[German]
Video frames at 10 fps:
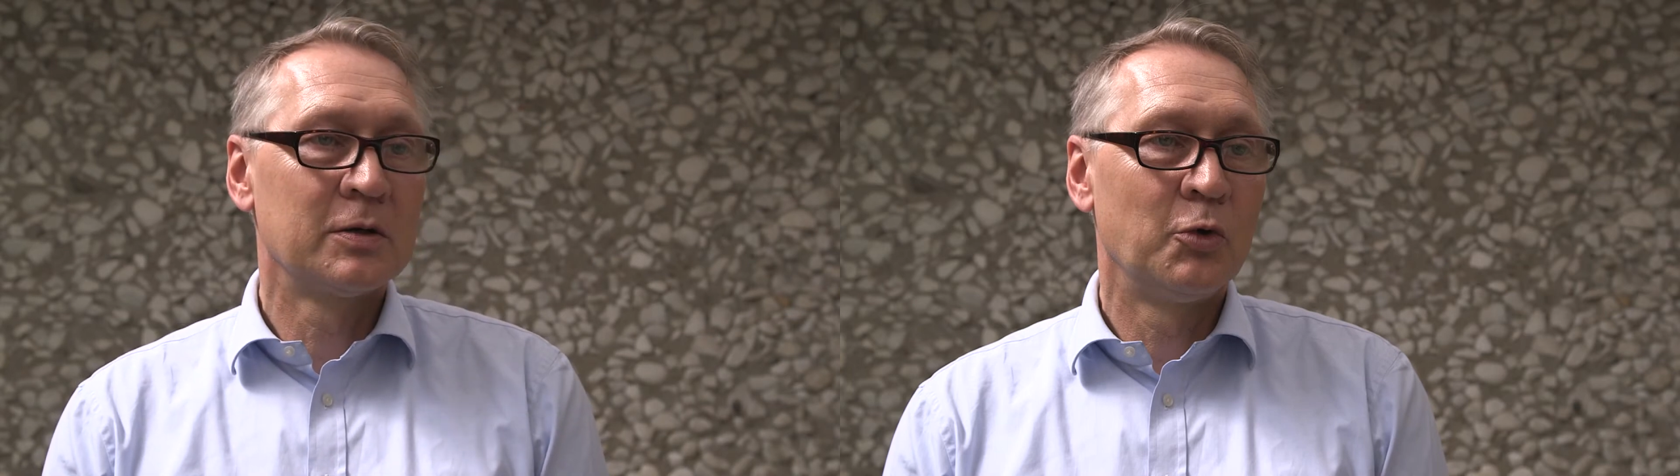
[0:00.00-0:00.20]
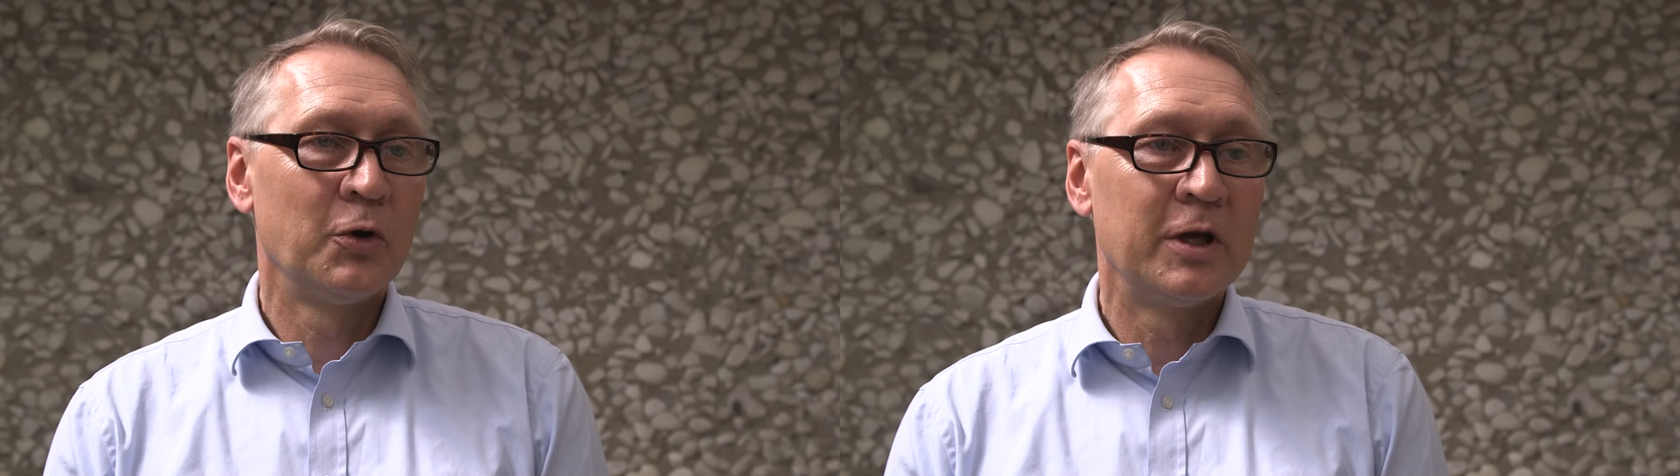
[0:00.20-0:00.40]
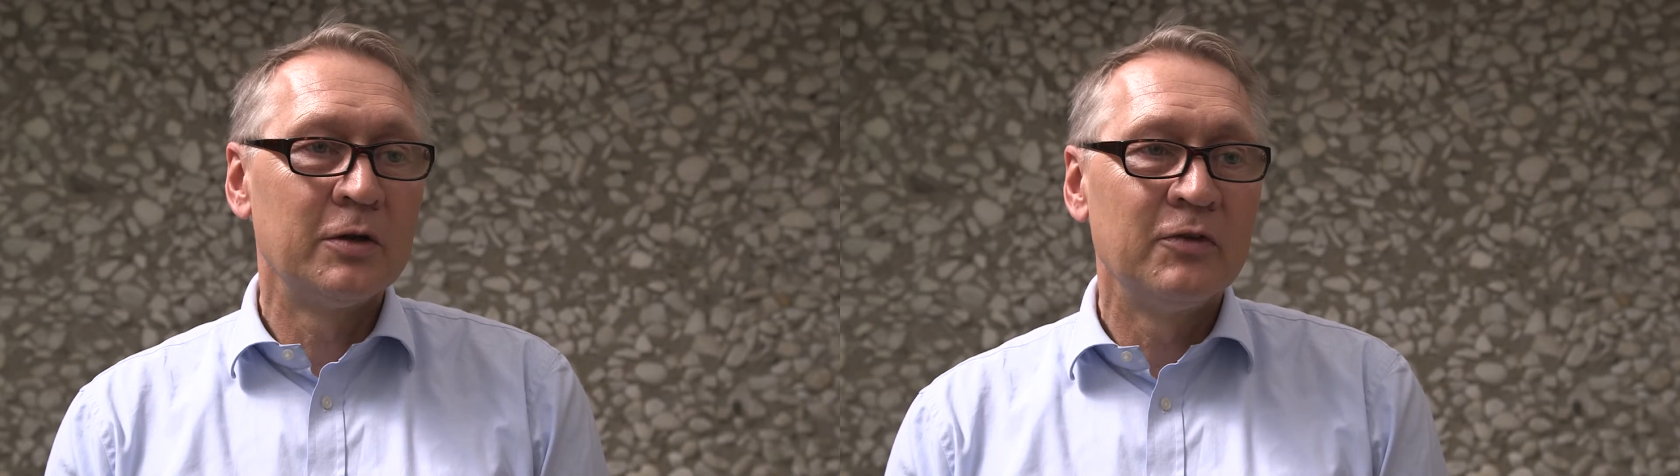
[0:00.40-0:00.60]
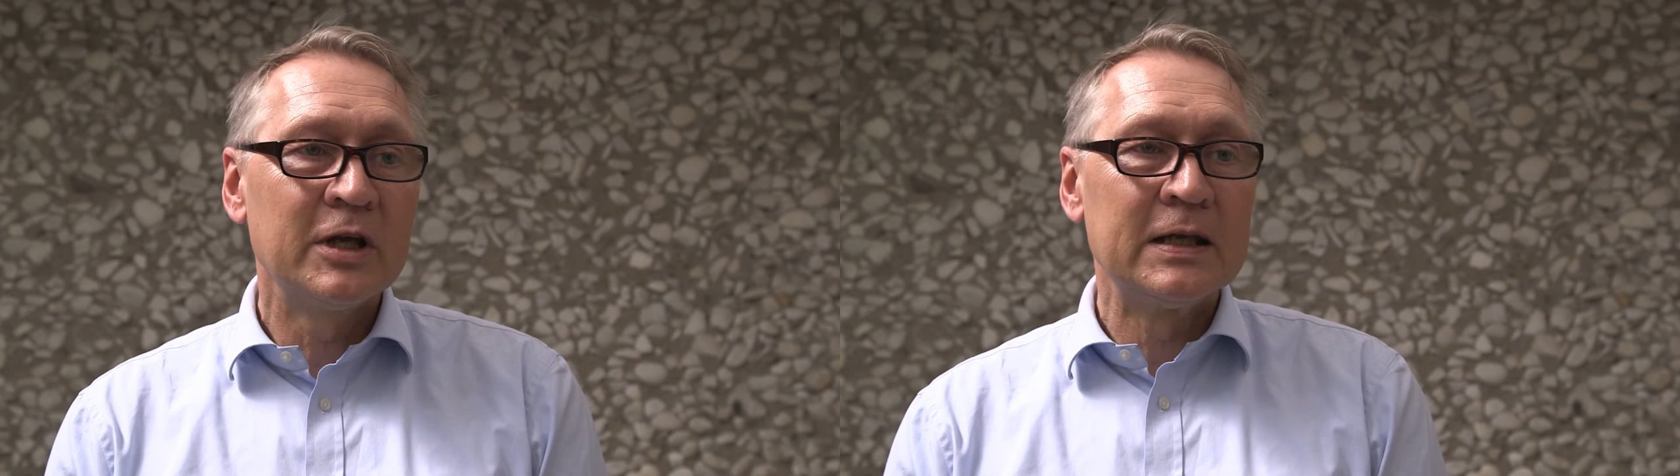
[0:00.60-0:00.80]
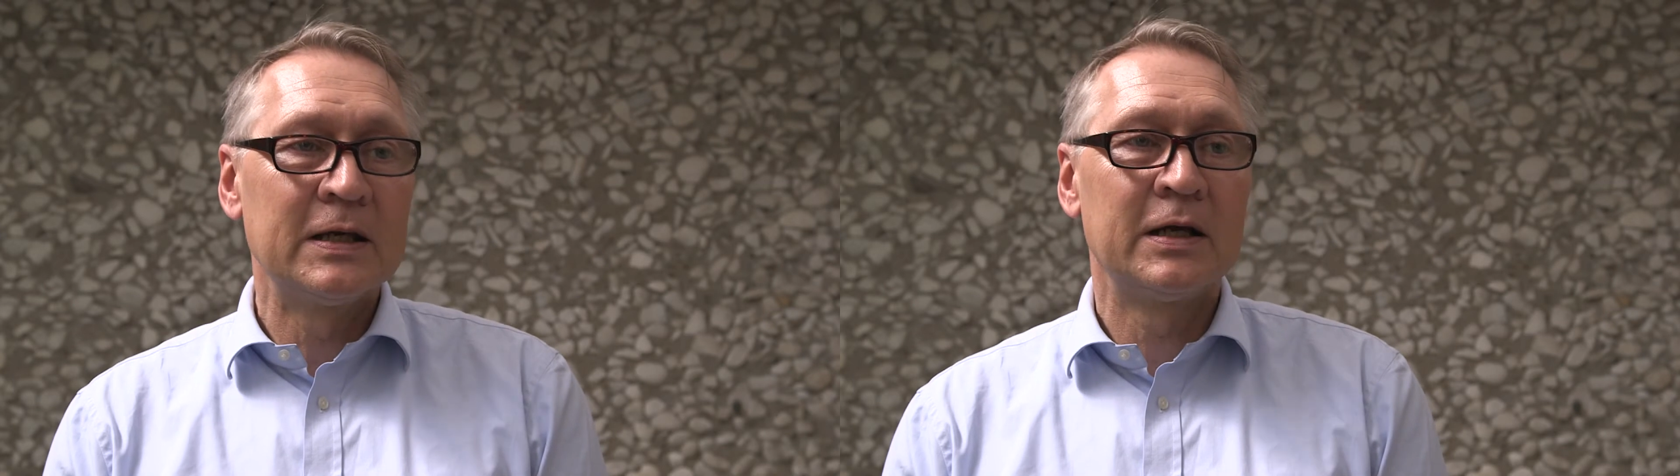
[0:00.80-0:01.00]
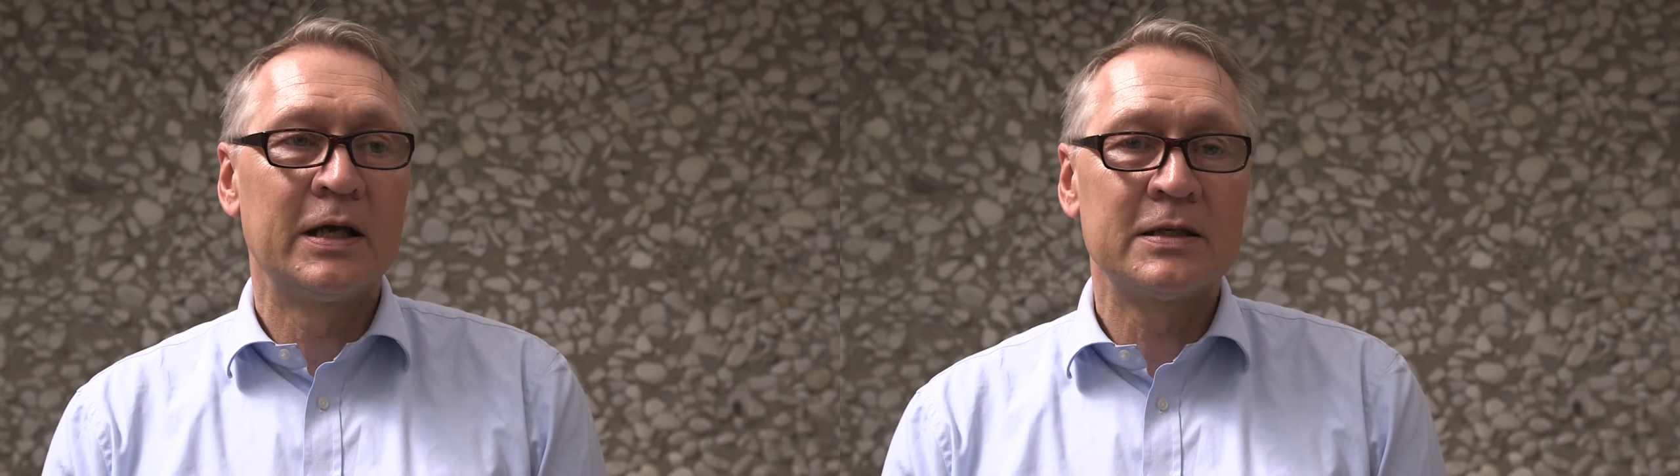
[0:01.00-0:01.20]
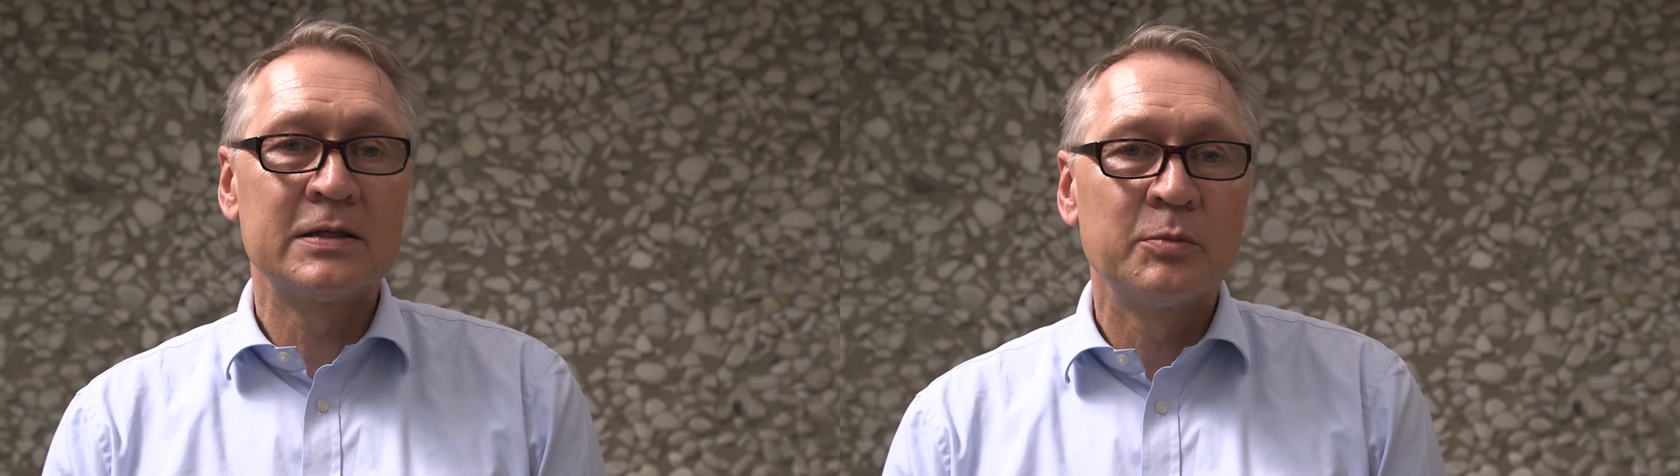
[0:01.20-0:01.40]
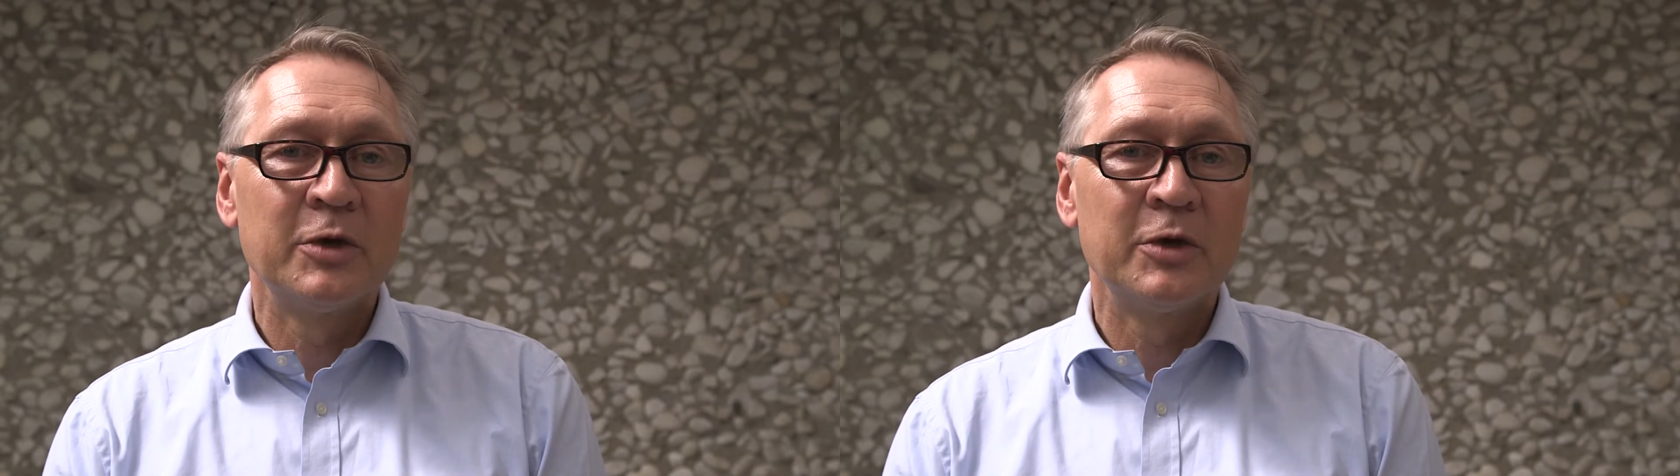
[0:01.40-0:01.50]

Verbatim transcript: Gebäudeentwickler, Asset